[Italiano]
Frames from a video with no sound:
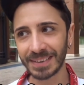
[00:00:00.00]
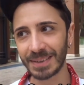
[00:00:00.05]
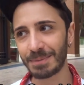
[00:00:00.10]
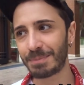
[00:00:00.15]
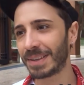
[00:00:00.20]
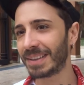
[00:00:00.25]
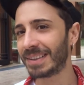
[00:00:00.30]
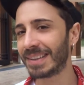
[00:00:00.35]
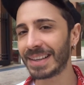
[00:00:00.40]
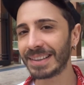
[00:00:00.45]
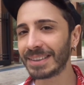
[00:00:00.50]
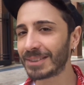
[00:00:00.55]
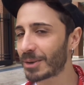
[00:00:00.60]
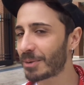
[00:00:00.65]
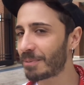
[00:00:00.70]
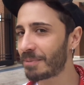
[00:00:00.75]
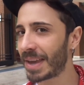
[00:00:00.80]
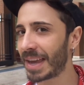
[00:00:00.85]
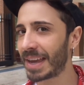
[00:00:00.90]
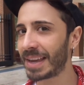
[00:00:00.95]
indipendente
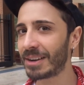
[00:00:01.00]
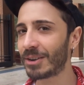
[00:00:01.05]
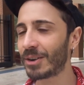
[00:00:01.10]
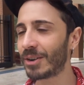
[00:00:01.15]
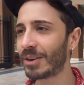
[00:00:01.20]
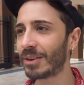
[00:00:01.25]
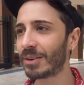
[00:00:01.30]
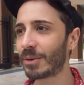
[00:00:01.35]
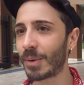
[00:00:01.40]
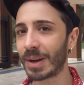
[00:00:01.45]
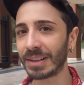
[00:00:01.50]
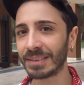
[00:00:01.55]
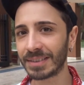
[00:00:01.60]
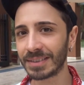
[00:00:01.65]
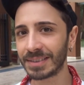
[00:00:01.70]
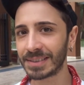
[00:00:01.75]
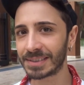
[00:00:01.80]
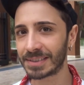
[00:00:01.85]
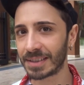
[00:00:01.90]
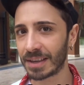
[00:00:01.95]
o meno, quanti
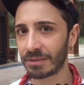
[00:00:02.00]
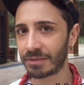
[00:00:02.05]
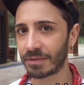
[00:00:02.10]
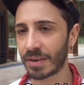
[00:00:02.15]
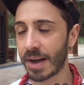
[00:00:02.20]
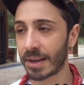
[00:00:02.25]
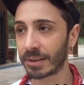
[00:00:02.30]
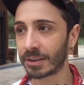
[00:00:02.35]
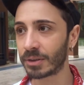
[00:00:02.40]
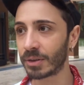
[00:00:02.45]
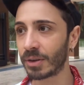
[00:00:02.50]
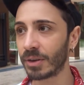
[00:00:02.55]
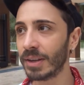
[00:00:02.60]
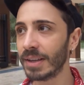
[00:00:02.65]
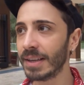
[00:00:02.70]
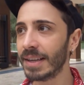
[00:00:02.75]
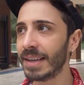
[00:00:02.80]
dischi hai fatto.